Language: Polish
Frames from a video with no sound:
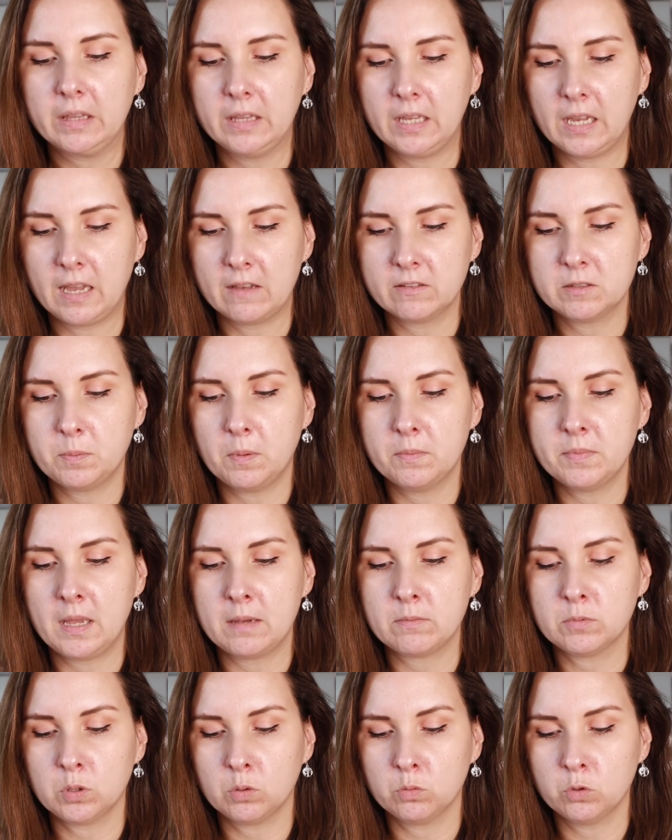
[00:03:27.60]
Tak jak
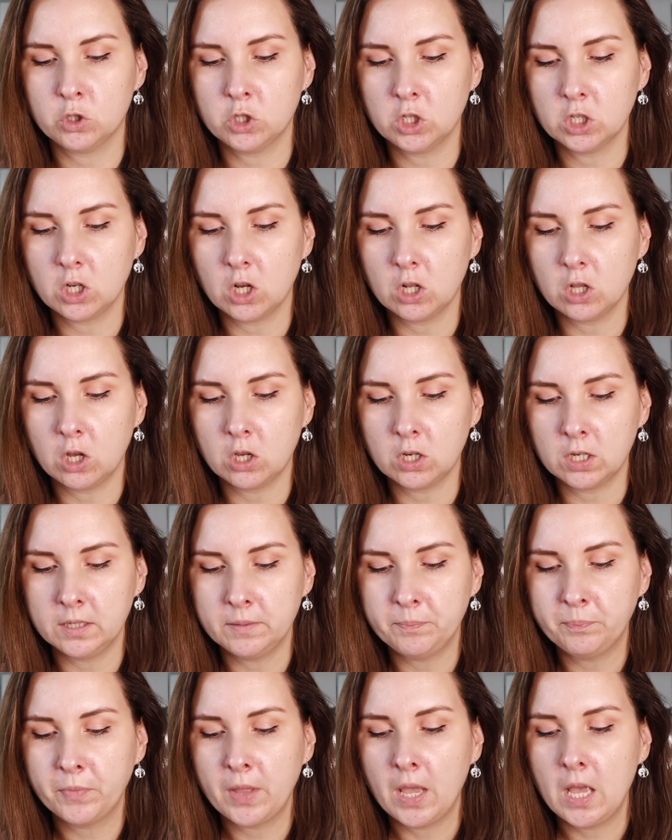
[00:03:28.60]
wspomniałam, są trzy
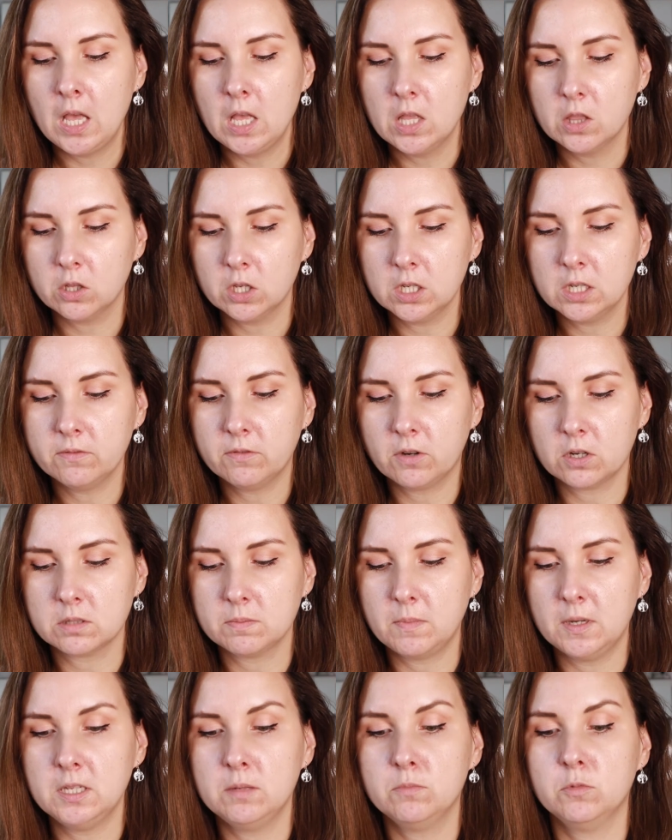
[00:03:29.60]
kolory. No i w
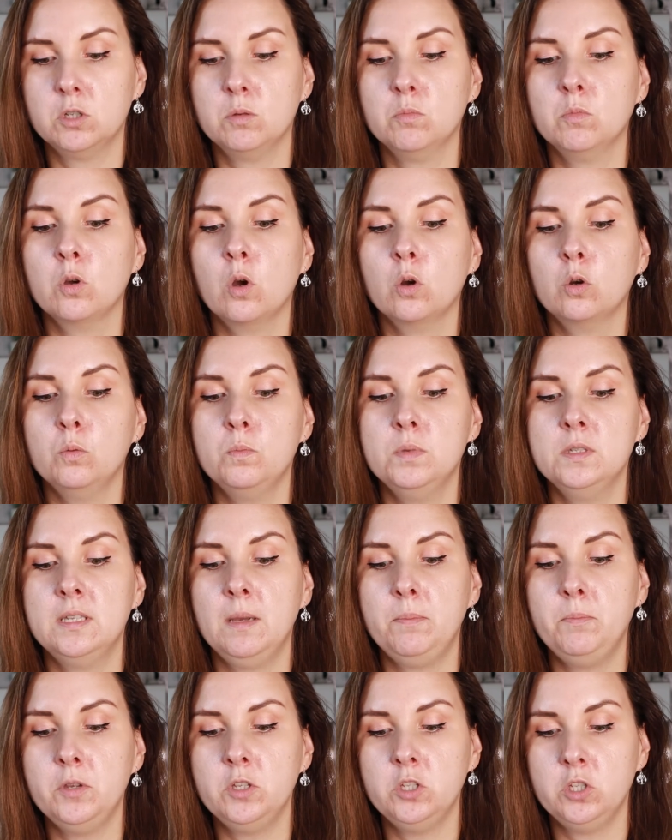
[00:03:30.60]
Rosmanie możemy go kupić
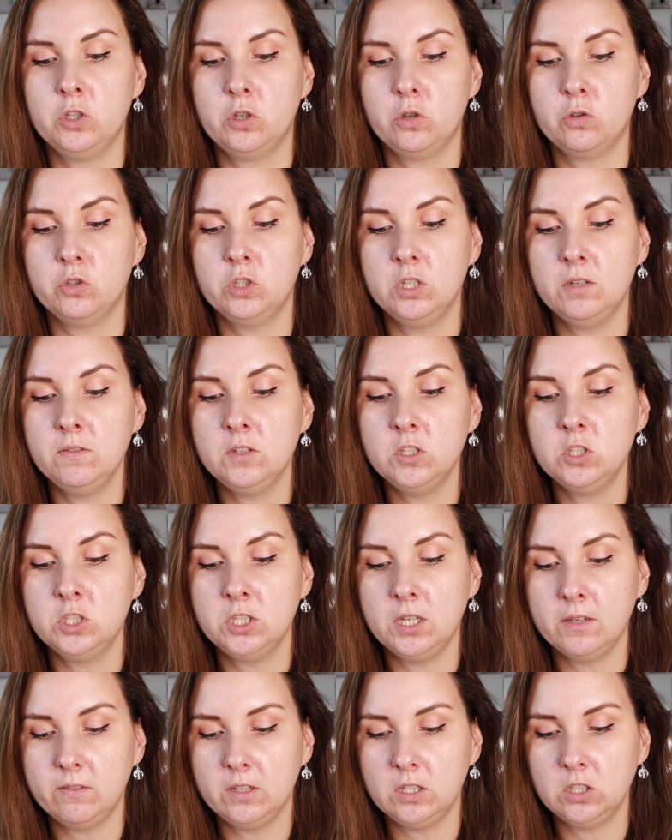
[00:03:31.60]
za
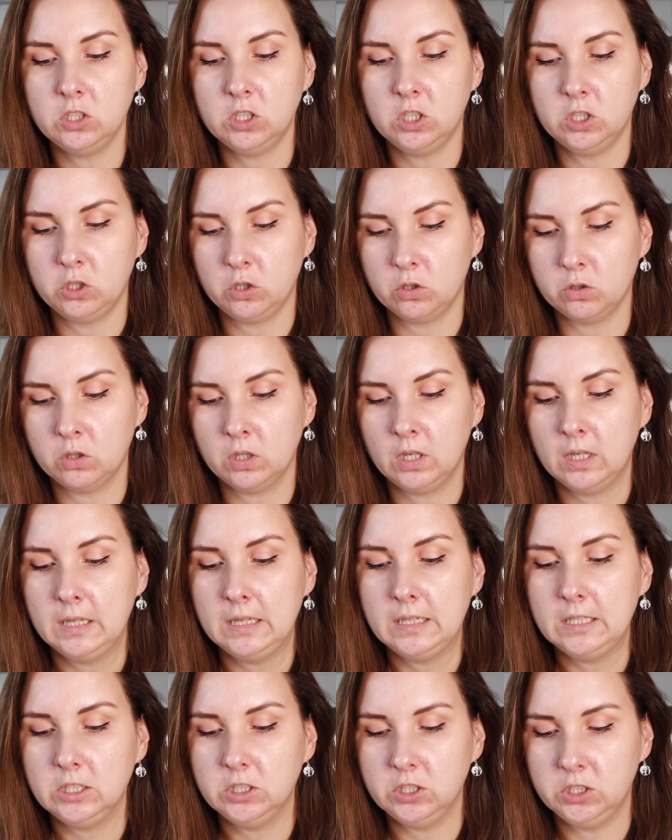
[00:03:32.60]

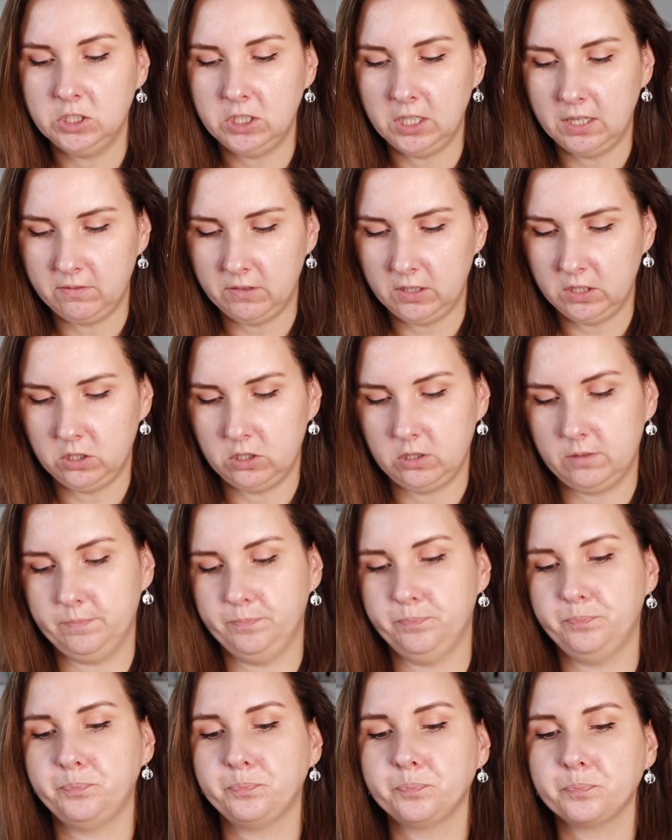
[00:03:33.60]
59,99.
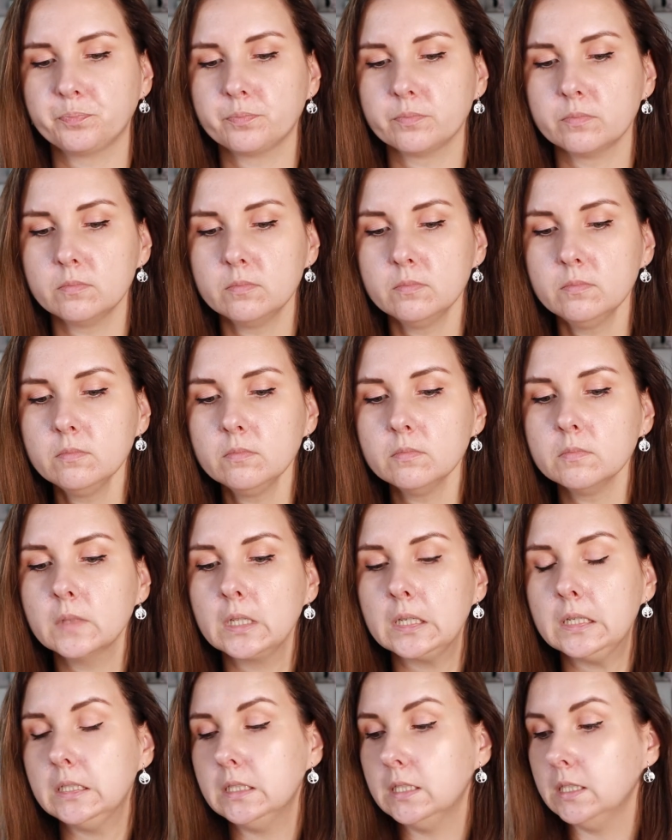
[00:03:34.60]

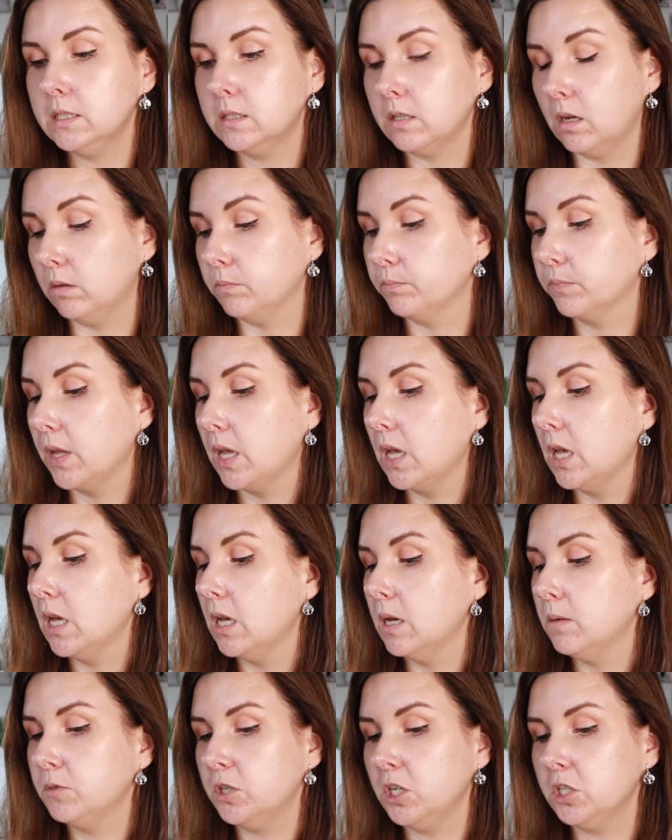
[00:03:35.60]
I co?
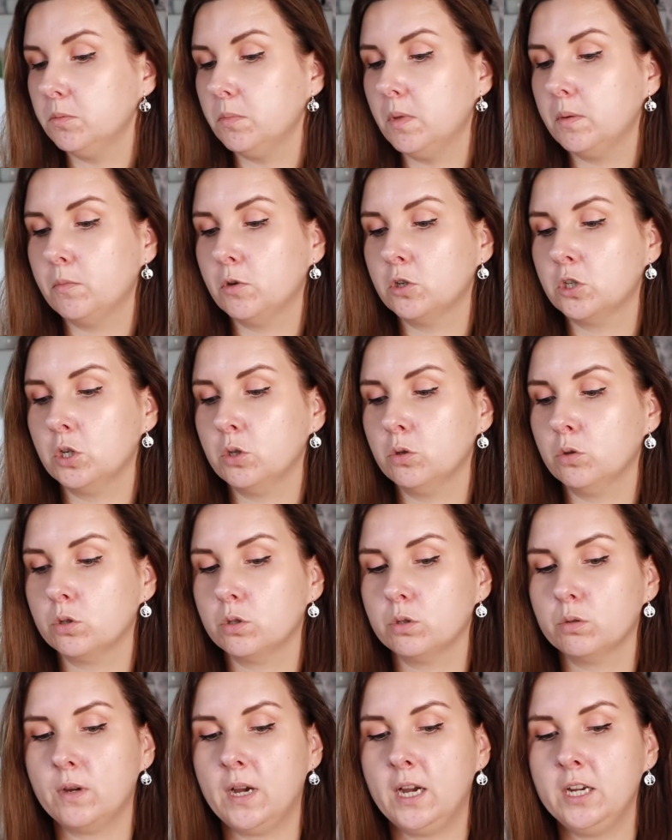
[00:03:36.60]
Przejdźmy może już,
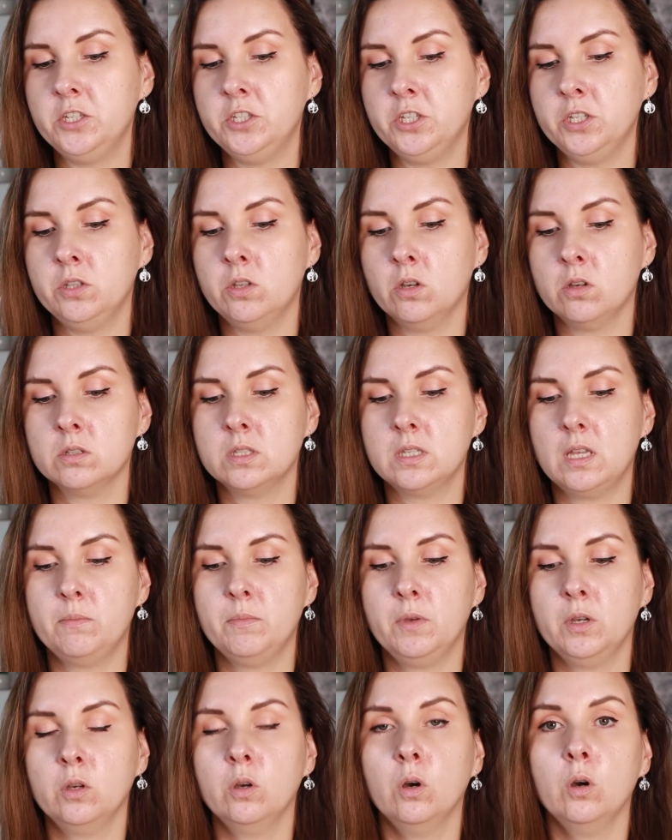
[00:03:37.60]
słuchajcie, do
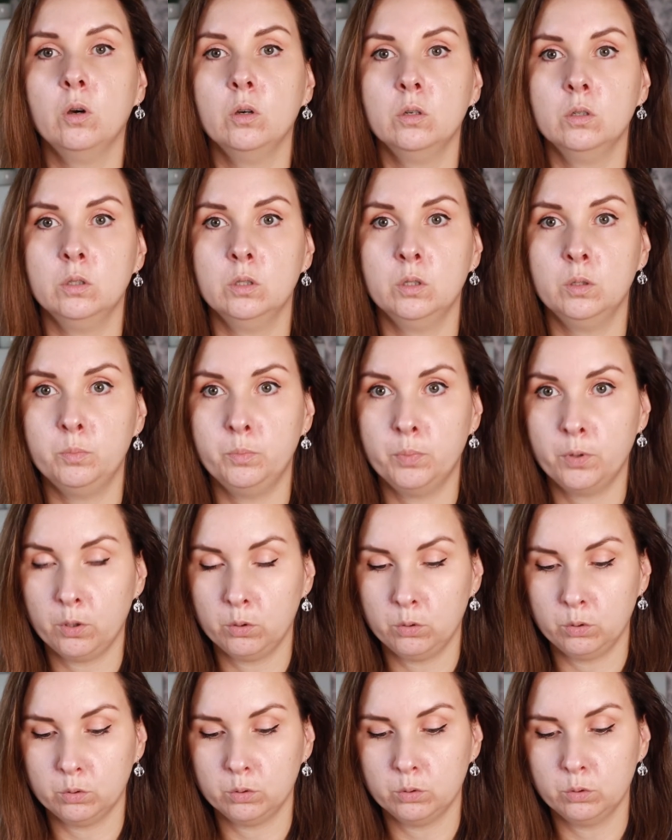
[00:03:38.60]
samego e,
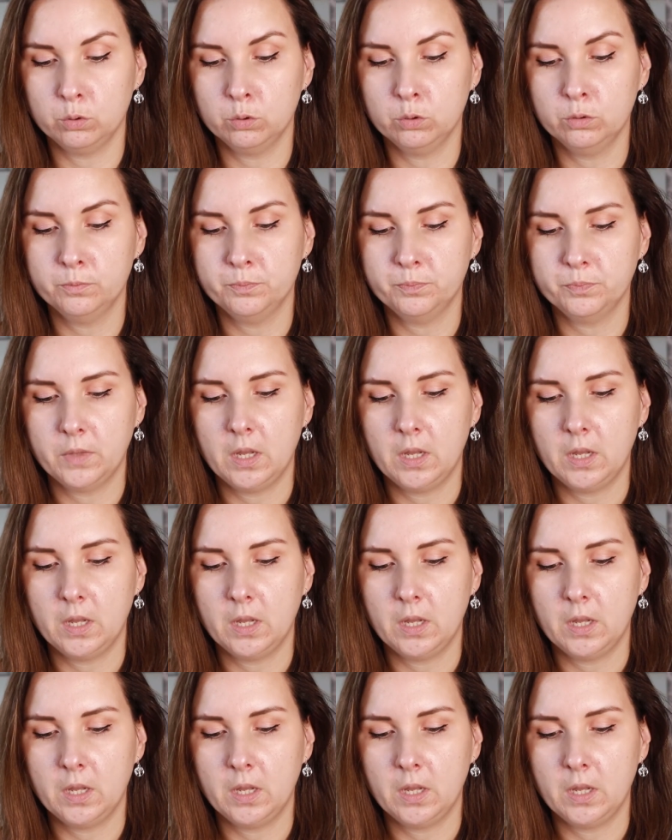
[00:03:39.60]
produktu.